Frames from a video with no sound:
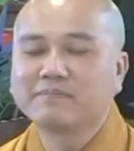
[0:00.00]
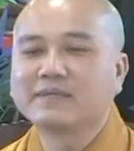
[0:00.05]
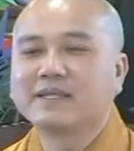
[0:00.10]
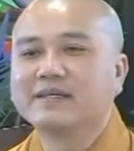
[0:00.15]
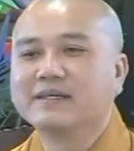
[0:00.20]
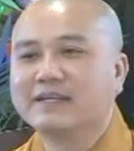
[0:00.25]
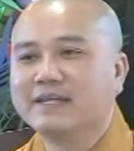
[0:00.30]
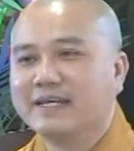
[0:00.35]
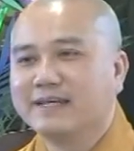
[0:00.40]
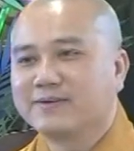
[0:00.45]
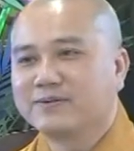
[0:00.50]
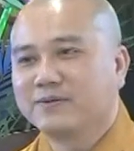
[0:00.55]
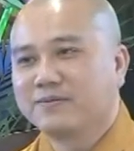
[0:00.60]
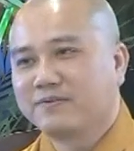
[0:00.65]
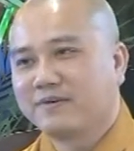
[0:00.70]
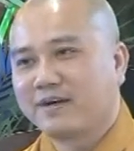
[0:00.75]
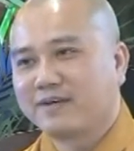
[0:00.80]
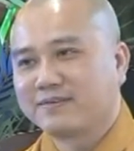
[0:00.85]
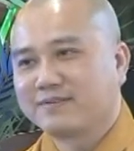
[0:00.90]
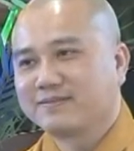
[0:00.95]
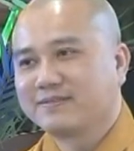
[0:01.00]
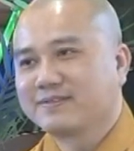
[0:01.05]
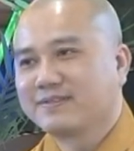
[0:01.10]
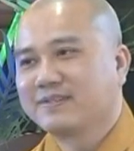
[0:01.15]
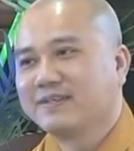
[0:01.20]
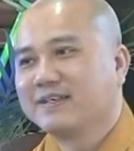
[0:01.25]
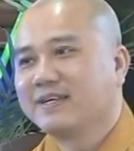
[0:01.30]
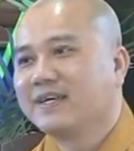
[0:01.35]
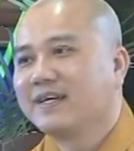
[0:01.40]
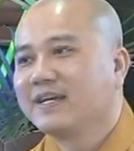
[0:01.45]
Lâm Tỳ Ni của Phật,
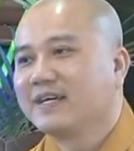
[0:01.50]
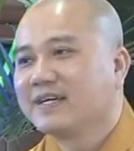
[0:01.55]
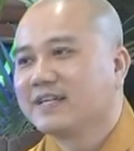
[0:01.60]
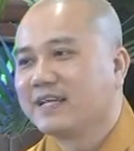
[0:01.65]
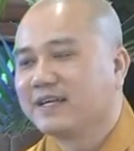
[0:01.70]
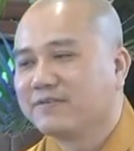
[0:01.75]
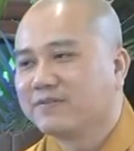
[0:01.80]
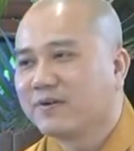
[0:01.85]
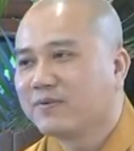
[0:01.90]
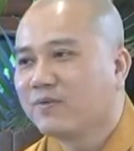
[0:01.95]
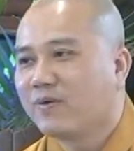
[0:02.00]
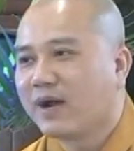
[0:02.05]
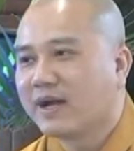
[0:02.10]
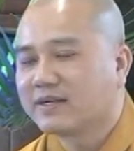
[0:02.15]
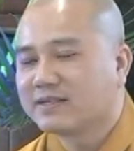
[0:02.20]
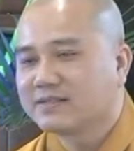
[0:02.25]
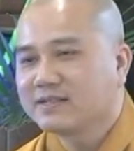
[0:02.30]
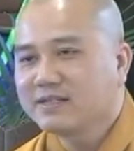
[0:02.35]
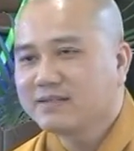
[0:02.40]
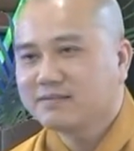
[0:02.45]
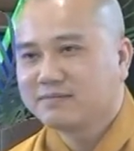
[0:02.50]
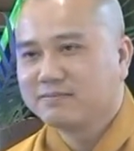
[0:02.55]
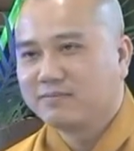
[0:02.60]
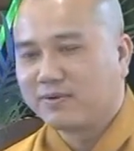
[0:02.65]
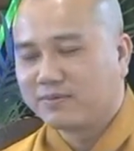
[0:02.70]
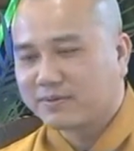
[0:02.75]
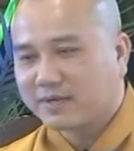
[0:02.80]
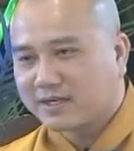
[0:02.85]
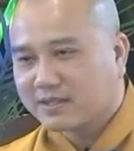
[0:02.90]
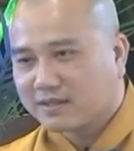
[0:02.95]
thì Pháp Hòa trích
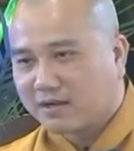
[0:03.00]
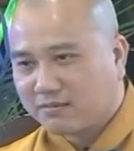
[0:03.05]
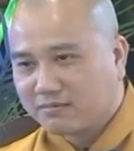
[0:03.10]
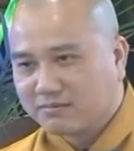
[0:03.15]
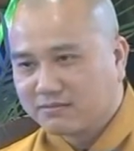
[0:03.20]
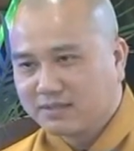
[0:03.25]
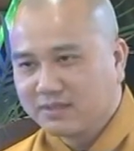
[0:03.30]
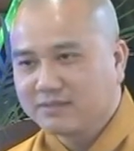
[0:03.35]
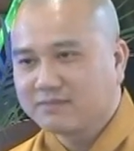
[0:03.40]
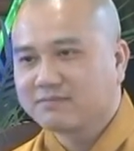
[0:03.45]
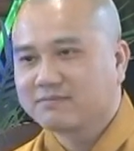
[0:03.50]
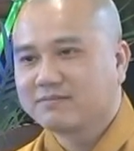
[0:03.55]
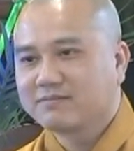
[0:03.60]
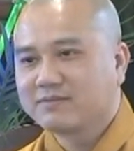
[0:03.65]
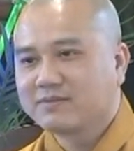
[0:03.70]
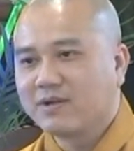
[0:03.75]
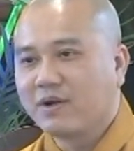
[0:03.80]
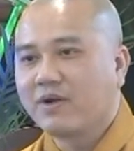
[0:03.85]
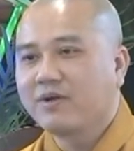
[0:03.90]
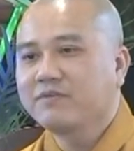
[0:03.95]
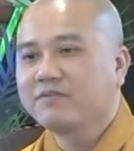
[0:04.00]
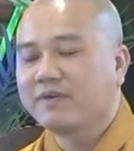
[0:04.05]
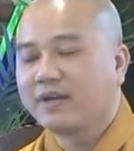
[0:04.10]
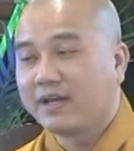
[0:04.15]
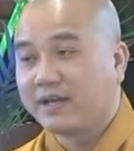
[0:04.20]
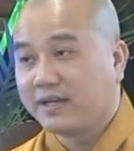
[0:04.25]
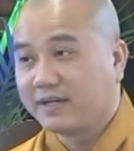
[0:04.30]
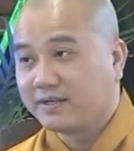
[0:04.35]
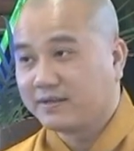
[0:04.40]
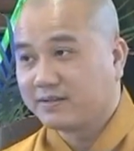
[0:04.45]
một cái công đức nói
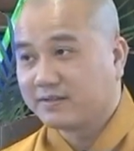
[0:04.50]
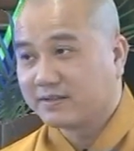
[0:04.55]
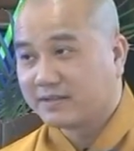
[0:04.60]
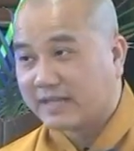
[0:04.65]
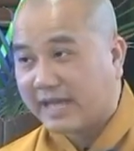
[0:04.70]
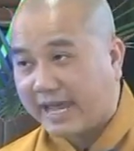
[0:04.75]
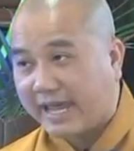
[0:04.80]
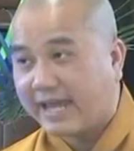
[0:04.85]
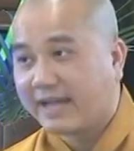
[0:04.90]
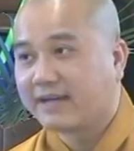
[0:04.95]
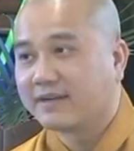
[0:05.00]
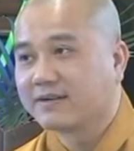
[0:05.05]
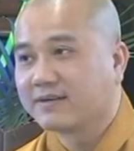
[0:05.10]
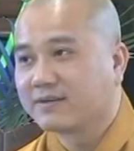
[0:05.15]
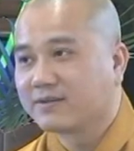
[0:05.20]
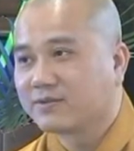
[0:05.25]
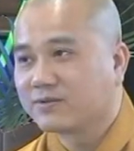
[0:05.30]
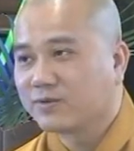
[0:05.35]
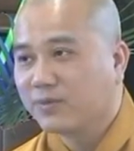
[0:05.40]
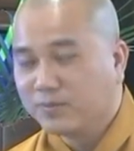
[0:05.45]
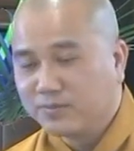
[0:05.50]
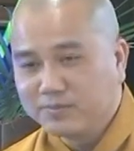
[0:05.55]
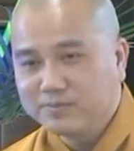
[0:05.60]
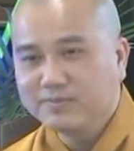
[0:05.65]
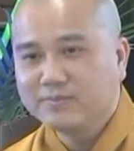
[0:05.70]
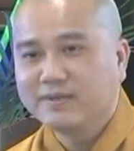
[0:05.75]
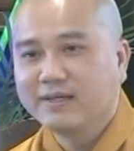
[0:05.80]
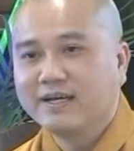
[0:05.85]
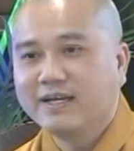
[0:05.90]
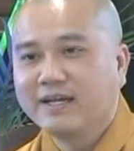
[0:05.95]
về đèn
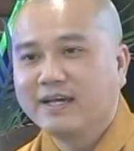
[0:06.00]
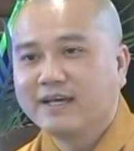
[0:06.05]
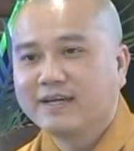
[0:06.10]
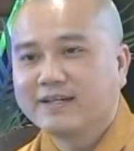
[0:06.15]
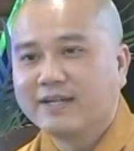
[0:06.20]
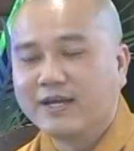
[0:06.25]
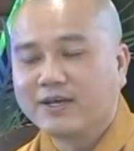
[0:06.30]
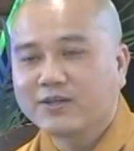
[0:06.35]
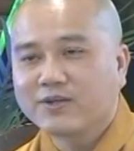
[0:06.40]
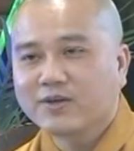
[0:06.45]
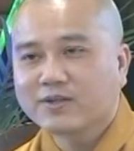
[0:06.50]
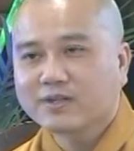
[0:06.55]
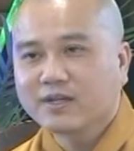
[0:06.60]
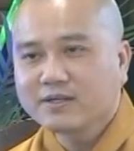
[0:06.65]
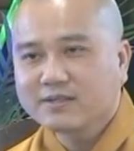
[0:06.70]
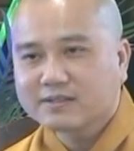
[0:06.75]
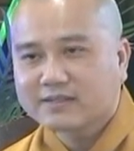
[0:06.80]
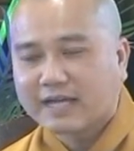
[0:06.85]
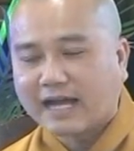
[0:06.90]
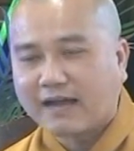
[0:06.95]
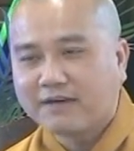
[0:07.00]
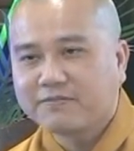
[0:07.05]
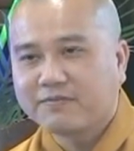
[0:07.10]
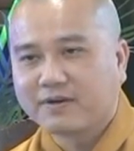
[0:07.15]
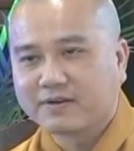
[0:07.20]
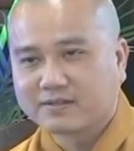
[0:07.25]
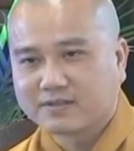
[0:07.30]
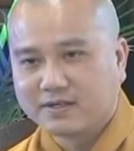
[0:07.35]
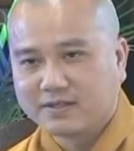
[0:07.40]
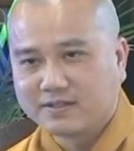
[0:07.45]
cúng để cho tất cả
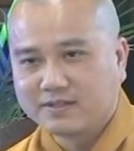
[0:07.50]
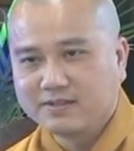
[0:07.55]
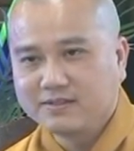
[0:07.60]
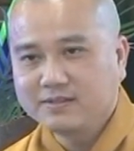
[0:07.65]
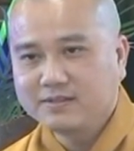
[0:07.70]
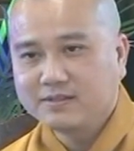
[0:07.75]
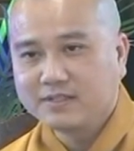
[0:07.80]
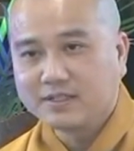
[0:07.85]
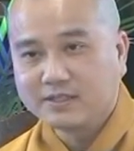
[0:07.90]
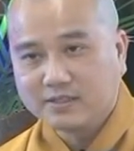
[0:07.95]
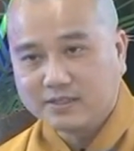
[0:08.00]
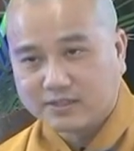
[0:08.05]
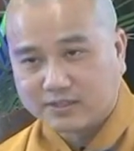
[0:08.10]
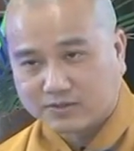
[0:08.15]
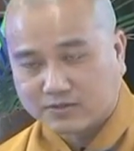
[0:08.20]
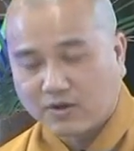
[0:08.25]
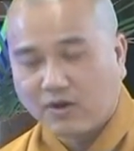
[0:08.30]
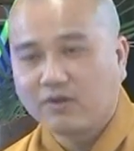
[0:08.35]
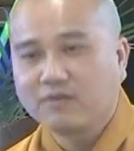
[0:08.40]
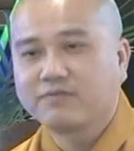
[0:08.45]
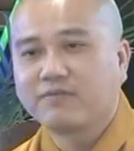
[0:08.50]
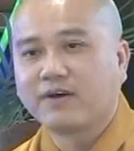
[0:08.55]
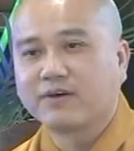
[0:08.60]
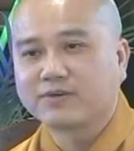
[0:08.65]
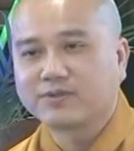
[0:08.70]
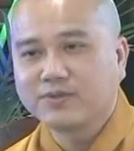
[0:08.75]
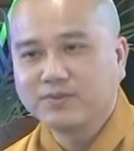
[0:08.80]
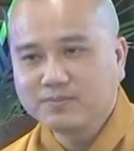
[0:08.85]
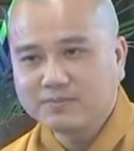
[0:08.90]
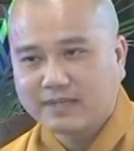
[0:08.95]
Phật tử, những người con
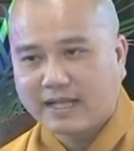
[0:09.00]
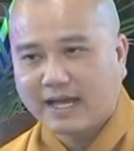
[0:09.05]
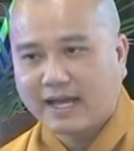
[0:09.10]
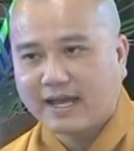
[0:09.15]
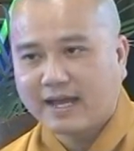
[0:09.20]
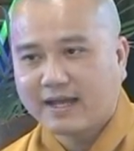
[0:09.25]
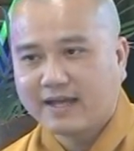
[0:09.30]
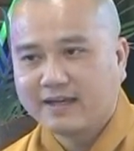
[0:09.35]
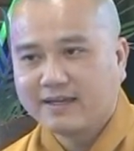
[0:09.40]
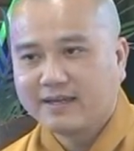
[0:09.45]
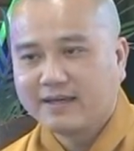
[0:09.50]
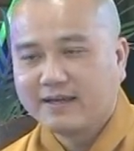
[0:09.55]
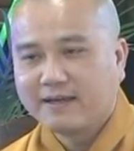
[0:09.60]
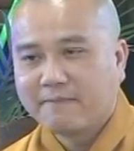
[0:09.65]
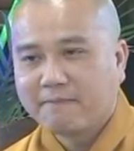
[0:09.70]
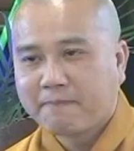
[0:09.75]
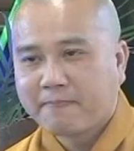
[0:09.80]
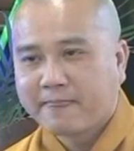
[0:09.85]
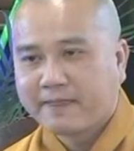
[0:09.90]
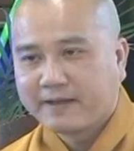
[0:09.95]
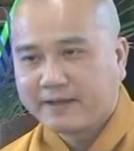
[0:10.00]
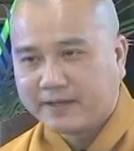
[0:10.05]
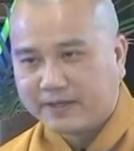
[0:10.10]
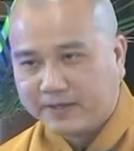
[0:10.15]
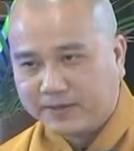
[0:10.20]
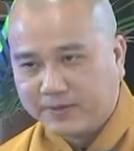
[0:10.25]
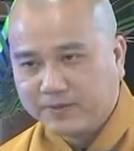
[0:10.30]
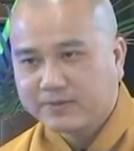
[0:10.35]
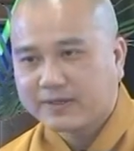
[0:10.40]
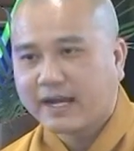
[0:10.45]
Phật chúng ta
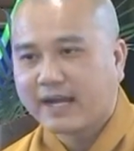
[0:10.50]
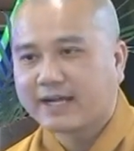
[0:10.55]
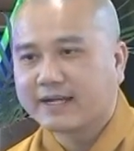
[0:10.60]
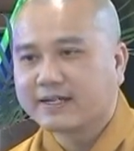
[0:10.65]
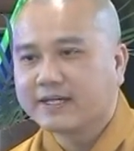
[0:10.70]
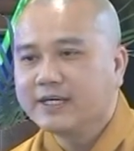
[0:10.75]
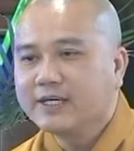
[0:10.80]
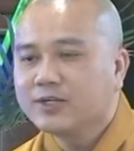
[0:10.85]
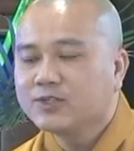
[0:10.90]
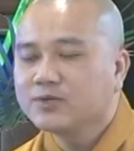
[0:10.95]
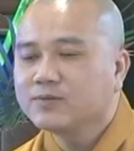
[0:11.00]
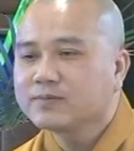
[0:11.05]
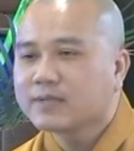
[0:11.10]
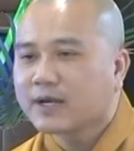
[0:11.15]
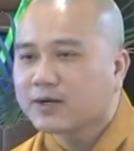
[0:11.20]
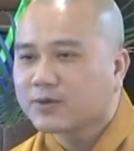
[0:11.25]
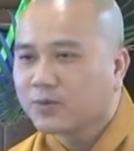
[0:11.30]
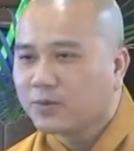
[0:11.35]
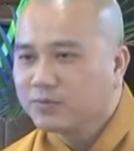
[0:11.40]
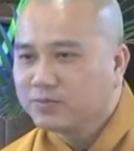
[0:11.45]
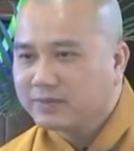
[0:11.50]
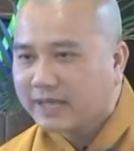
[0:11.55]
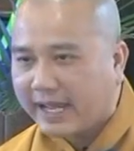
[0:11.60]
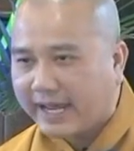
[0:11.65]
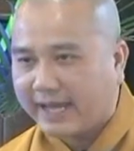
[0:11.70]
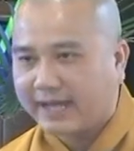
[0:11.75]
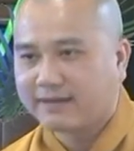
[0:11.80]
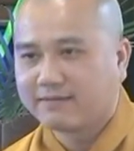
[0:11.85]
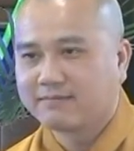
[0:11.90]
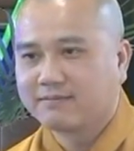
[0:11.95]
hiểu rằng khi chúng ta cúng
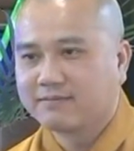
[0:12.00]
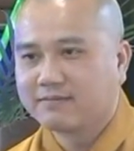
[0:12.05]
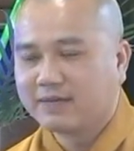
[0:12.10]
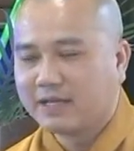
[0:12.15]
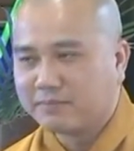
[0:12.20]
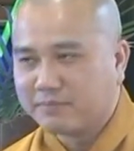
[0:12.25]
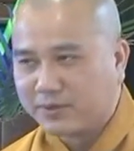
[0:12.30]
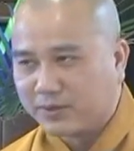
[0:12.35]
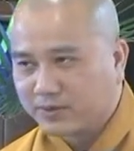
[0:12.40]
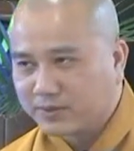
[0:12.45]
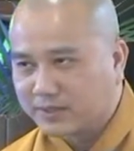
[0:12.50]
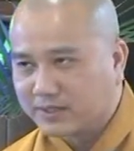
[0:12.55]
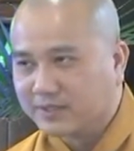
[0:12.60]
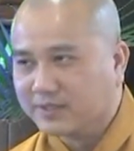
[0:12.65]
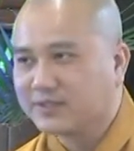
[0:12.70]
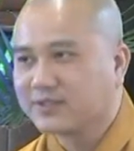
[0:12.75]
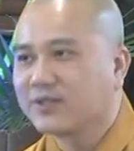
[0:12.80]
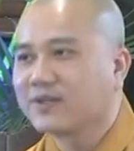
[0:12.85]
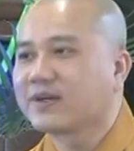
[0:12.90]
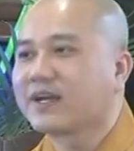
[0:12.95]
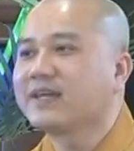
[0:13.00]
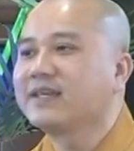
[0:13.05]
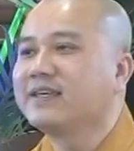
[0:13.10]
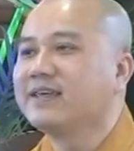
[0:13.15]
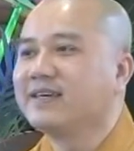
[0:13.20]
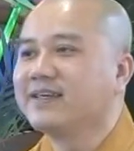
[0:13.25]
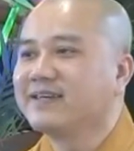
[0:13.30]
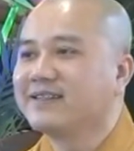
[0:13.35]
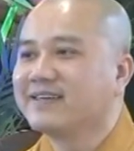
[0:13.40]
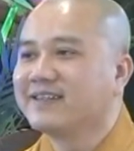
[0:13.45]
đèn là biểu tượng cho cái
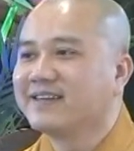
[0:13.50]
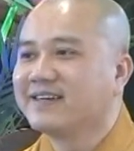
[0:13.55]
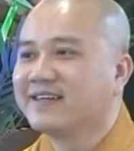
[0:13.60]
gì.